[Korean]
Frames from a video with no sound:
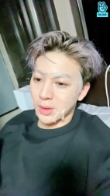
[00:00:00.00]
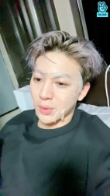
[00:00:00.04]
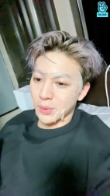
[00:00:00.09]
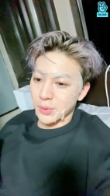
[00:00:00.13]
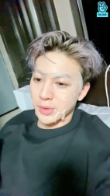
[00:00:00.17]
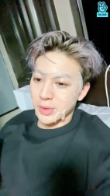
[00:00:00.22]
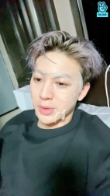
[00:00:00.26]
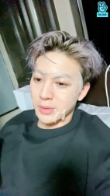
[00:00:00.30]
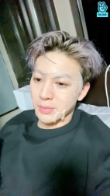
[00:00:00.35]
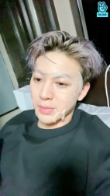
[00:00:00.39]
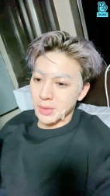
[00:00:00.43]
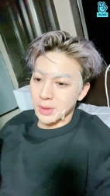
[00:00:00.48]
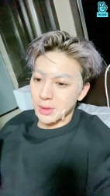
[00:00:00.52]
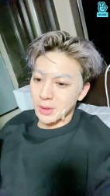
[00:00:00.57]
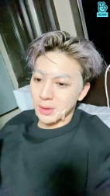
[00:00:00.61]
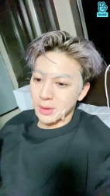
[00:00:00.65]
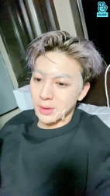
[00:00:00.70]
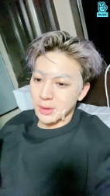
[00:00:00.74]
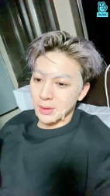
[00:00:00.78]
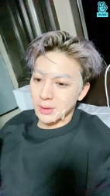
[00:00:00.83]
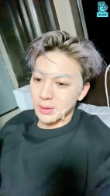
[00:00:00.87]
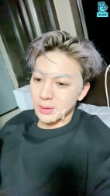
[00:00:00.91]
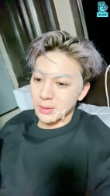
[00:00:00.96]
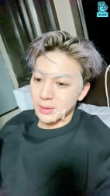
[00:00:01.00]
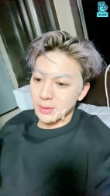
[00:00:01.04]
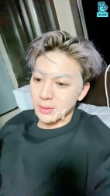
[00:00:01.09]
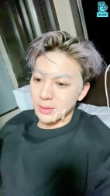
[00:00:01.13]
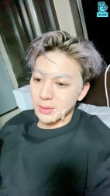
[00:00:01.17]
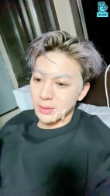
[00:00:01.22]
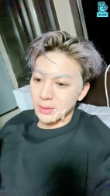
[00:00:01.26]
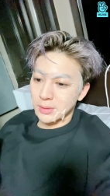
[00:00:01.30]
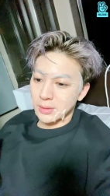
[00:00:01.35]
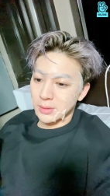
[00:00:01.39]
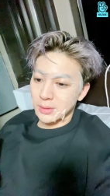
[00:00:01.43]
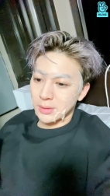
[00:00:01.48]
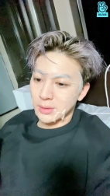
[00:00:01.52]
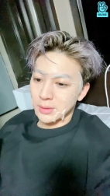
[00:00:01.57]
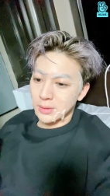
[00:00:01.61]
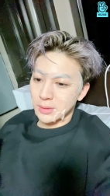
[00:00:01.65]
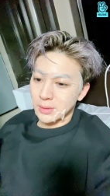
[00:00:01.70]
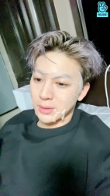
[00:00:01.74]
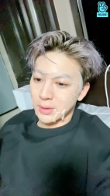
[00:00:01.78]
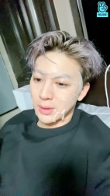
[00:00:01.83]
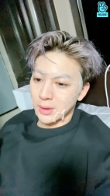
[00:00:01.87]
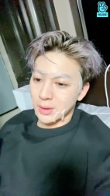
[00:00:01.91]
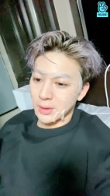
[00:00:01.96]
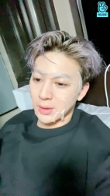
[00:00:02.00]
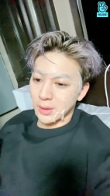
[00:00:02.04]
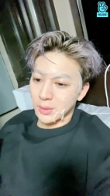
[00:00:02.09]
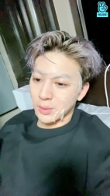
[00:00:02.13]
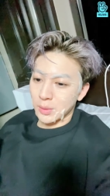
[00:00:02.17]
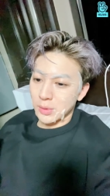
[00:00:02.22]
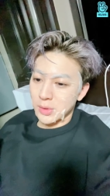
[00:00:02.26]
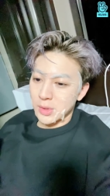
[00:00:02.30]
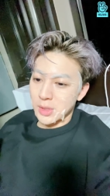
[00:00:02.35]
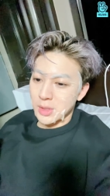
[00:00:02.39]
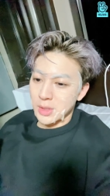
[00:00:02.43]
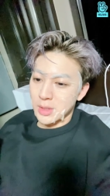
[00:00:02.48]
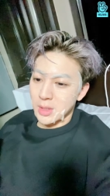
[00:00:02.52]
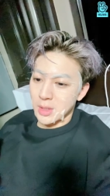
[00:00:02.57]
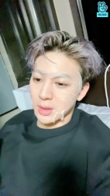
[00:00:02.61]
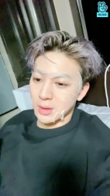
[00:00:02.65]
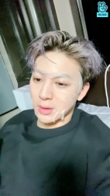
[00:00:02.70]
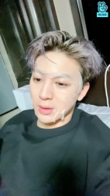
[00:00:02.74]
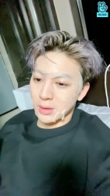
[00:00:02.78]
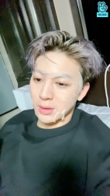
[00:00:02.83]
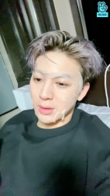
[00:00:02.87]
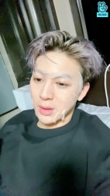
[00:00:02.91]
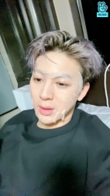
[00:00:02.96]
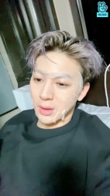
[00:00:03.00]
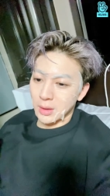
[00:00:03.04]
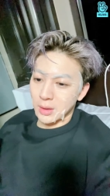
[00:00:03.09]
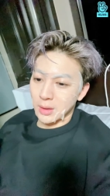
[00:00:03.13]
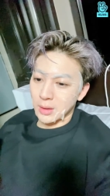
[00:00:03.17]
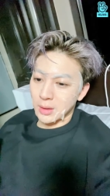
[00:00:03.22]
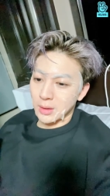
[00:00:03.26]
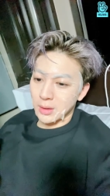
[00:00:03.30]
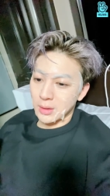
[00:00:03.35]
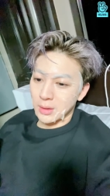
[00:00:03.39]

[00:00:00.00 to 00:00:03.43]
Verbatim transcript: 하고 있습니다. 하나 꽂힌 게 있는데